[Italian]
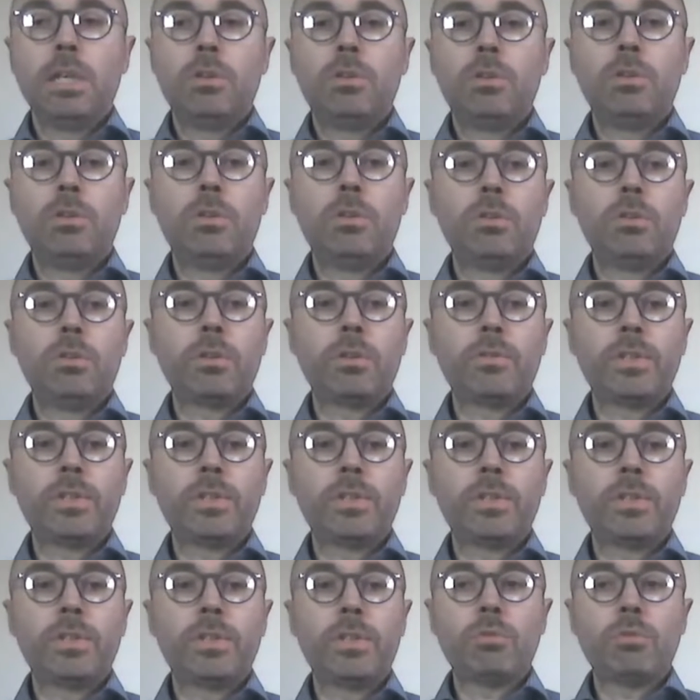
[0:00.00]
o
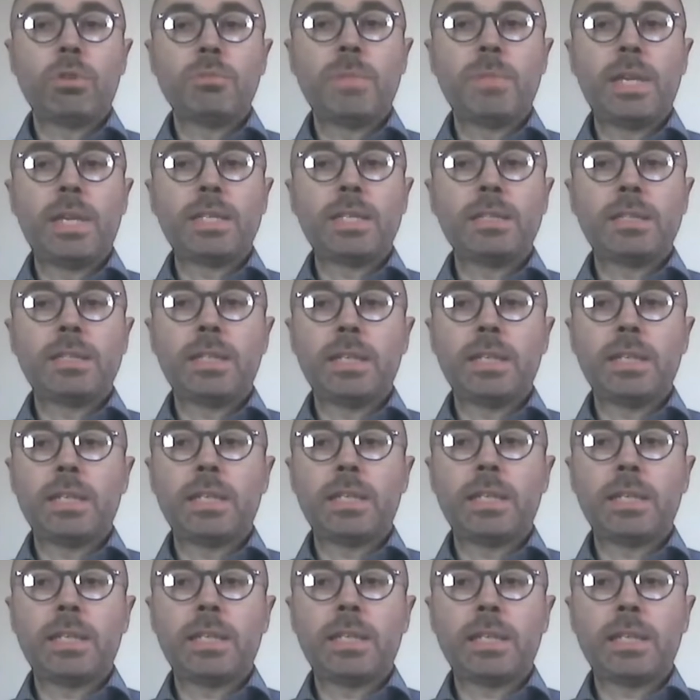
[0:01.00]

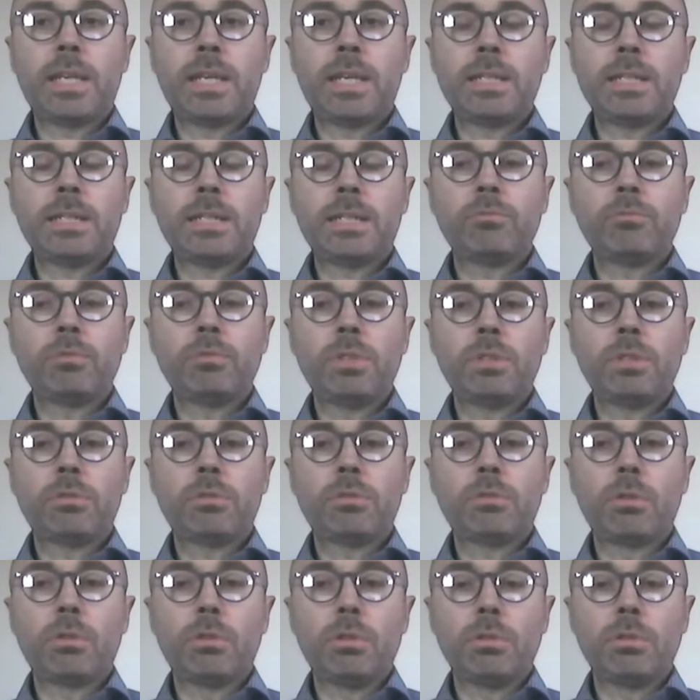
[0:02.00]
eventualmente anche un
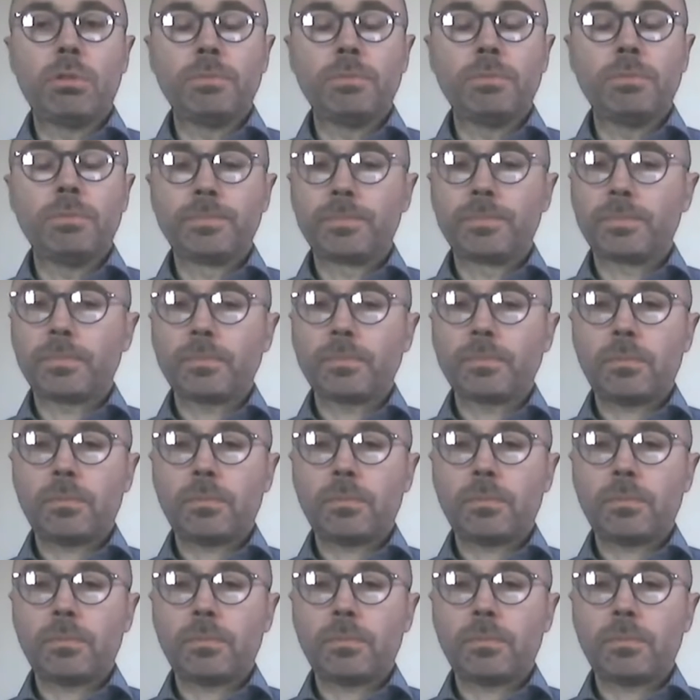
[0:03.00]
titolo